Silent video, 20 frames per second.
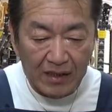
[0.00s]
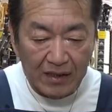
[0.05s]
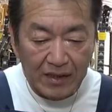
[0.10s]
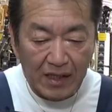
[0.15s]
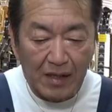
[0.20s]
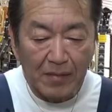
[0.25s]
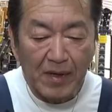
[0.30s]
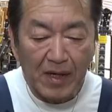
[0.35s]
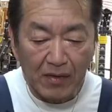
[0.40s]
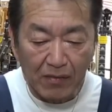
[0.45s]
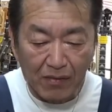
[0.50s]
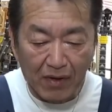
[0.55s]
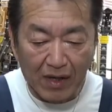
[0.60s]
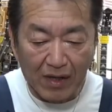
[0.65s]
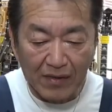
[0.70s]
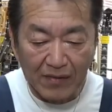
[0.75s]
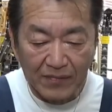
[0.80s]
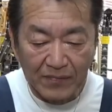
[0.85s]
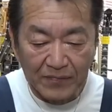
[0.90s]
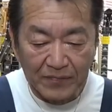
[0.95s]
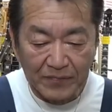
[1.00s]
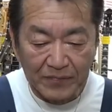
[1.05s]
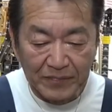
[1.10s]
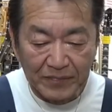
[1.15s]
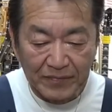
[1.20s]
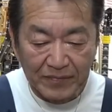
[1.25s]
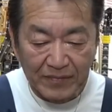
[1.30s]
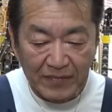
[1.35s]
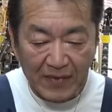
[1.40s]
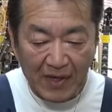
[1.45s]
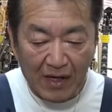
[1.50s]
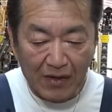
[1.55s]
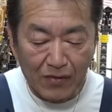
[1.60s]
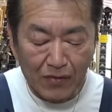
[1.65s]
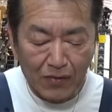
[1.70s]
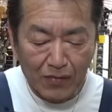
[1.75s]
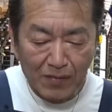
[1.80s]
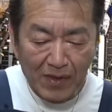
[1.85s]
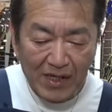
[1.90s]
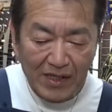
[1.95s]
やばいわ。あ
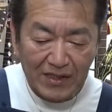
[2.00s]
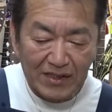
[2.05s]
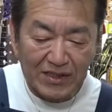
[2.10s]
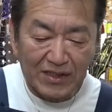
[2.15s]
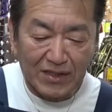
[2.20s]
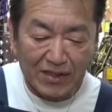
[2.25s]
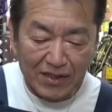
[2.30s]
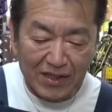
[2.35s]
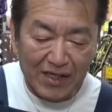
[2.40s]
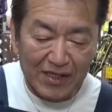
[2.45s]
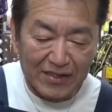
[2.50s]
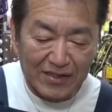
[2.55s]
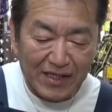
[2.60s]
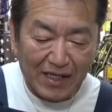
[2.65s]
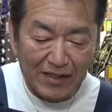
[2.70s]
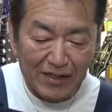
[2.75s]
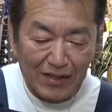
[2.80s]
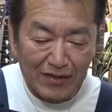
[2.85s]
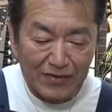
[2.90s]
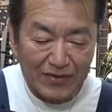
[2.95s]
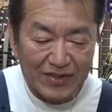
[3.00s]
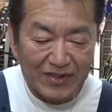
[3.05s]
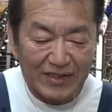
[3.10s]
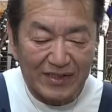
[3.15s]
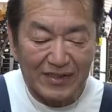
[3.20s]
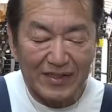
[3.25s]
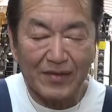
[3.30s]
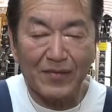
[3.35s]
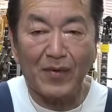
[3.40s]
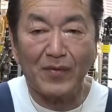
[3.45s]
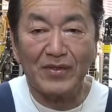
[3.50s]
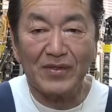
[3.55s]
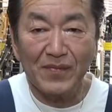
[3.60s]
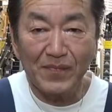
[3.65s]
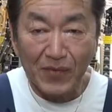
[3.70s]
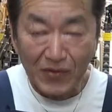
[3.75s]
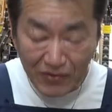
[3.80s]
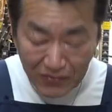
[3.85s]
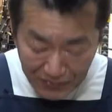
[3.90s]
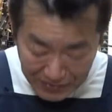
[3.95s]
のマーチンってスタンダードシリーズでも
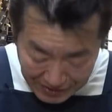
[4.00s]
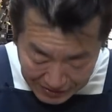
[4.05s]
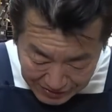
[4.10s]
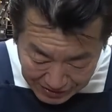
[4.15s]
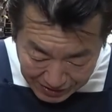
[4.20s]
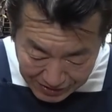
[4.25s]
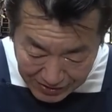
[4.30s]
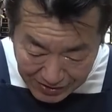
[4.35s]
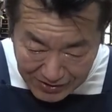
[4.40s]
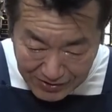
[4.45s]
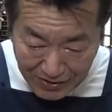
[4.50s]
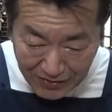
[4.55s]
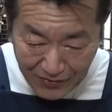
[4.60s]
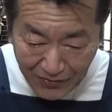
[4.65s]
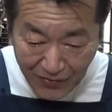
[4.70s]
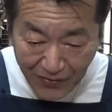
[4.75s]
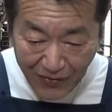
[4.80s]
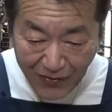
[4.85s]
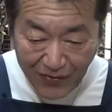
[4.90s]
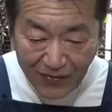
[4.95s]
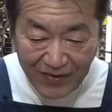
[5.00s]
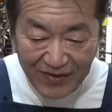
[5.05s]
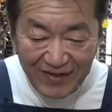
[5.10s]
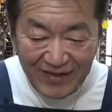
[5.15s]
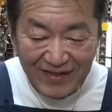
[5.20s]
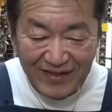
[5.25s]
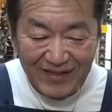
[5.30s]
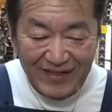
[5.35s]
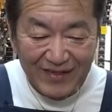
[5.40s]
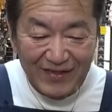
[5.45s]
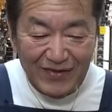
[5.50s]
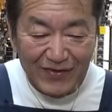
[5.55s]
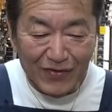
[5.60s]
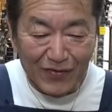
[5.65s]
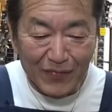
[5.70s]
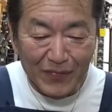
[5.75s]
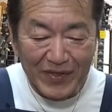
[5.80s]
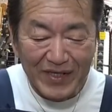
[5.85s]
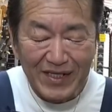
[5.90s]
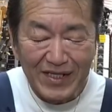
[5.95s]
もちろん全然いいんですけど、ヴィン
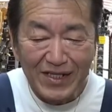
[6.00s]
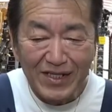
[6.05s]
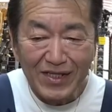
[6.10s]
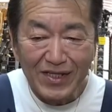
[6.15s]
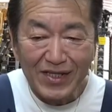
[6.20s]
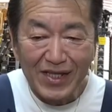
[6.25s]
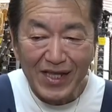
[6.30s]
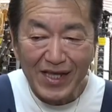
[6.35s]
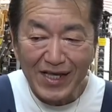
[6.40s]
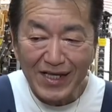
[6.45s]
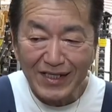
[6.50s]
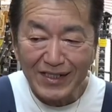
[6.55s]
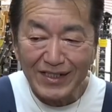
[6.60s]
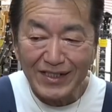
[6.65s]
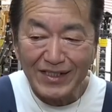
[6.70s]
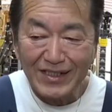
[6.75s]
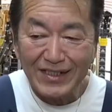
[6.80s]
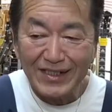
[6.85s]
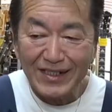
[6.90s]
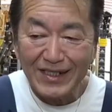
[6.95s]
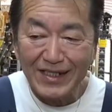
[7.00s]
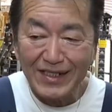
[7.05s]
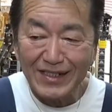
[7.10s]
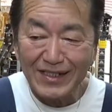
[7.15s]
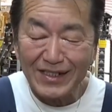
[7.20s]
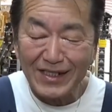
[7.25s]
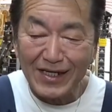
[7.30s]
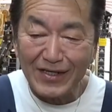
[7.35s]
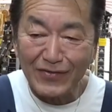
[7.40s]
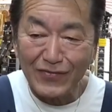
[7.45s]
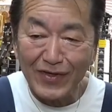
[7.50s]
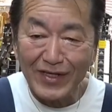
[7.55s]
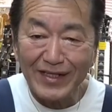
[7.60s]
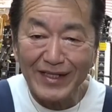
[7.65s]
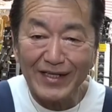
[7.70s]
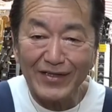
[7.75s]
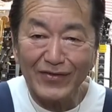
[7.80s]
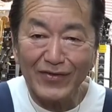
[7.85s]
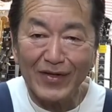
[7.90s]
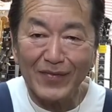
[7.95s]
テージシリーズから上に
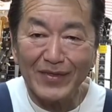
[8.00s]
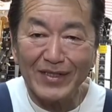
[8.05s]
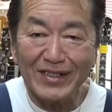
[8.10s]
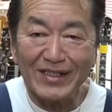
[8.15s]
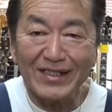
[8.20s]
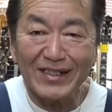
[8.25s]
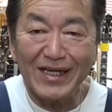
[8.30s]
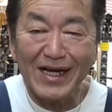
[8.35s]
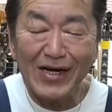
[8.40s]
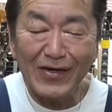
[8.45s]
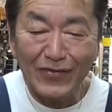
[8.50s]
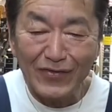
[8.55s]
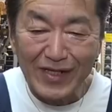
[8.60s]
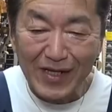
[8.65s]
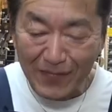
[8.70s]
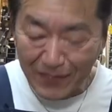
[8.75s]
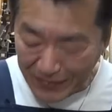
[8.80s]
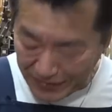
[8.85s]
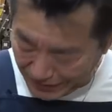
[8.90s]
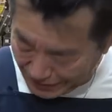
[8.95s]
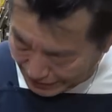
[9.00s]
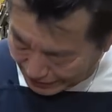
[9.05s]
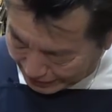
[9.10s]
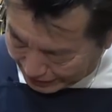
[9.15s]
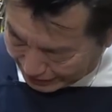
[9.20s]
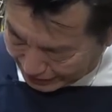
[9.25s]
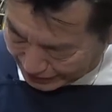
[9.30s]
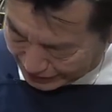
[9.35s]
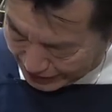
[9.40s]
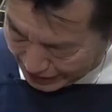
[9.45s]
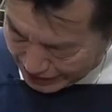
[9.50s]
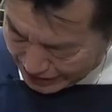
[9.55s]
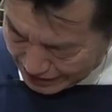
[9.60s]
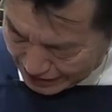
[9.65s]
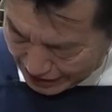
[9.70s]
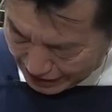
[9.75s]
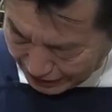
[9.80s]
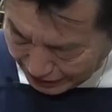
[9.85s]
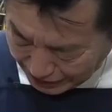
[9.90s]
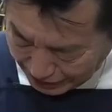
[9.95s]
なると違うね。やっぱ気合
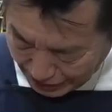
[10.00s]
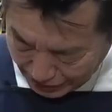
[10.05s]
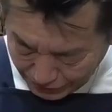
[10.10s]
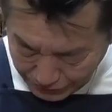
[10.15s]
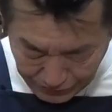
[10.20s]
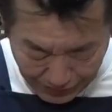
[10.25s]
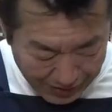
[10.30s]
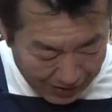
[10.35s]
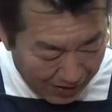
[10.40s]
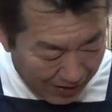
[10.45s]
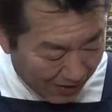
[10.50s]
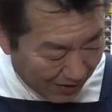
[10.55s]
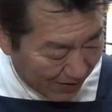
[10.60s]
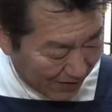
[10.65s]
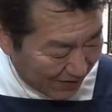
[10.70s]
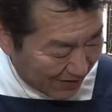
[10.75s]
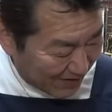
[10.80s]
入ってるわ。ほ